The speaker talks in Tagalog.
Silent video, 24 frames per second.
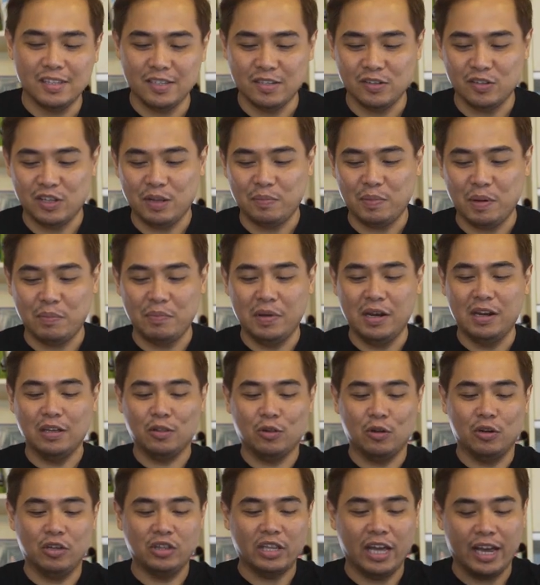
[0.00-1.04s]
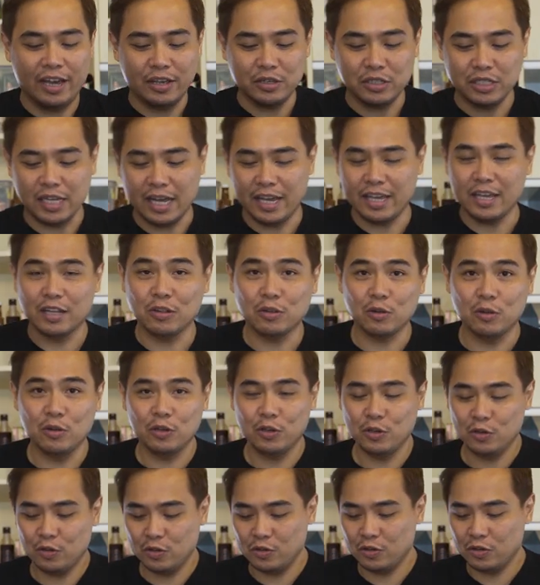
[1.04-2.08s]
So napabili tuloy tayo. Sayang
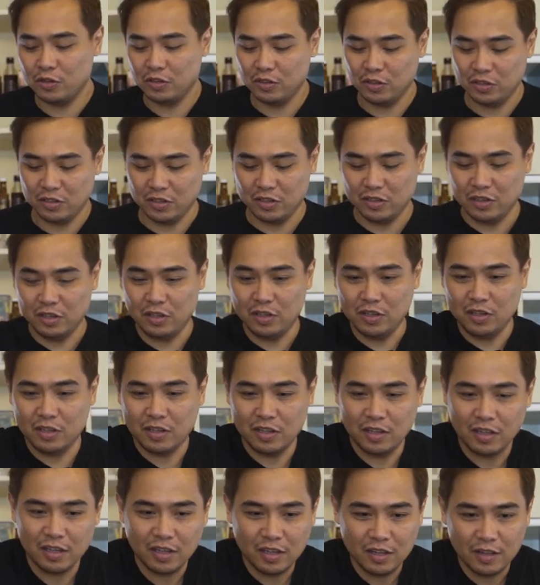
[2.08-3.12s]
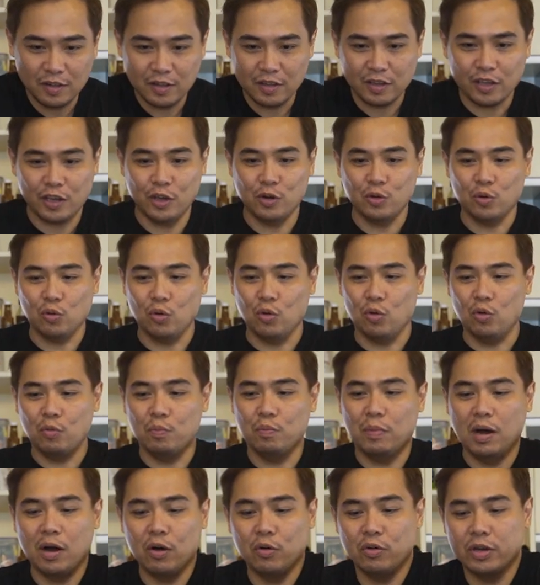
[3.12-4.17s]
tuloy yung
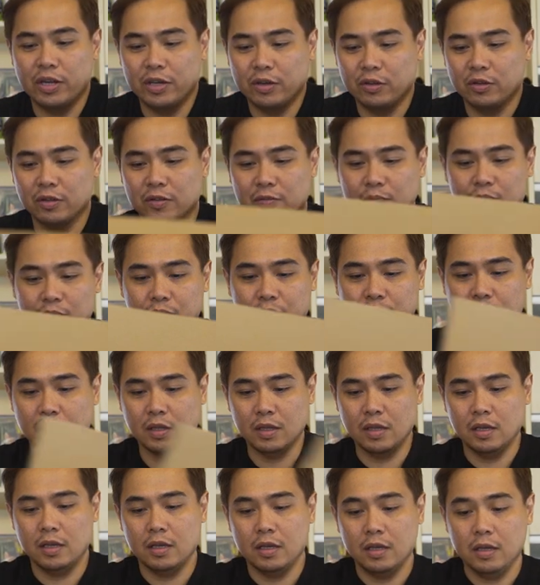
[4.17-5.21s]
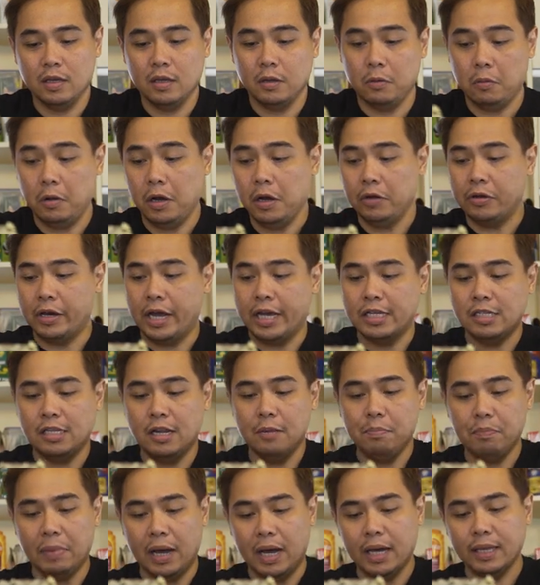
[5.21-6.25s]
kinukukbang ko na yun. Wow,
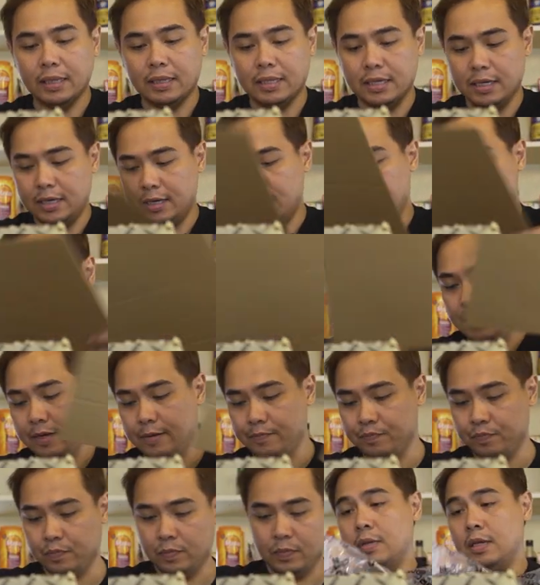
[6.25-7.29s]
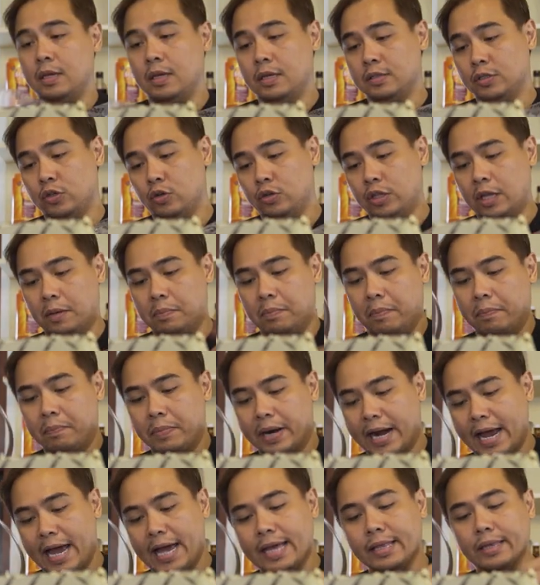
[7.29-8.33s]
nicely packed. So the
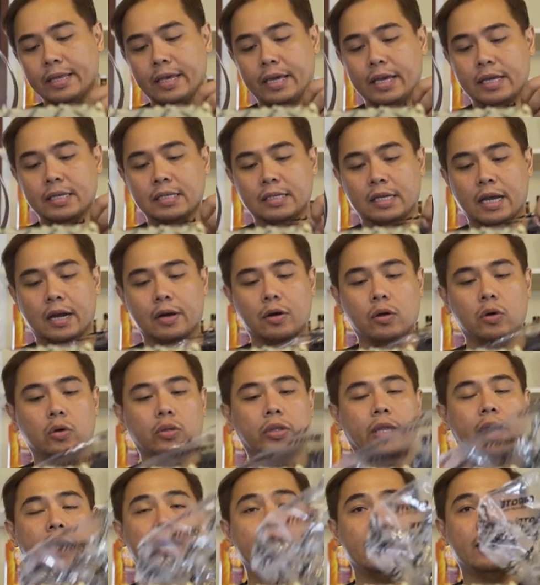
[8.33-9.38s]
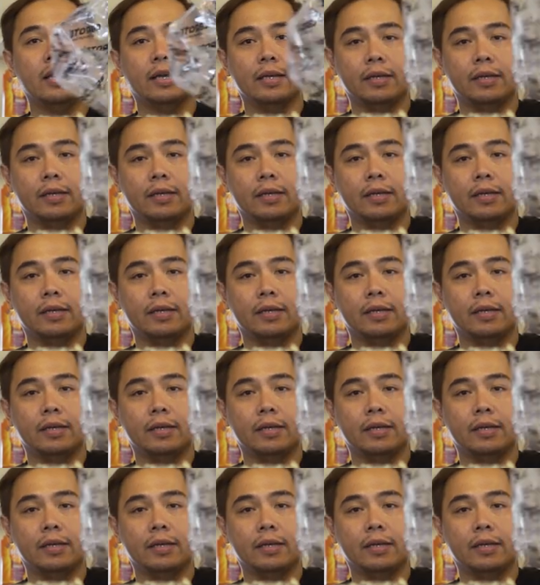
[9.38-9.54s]
brand is Karote.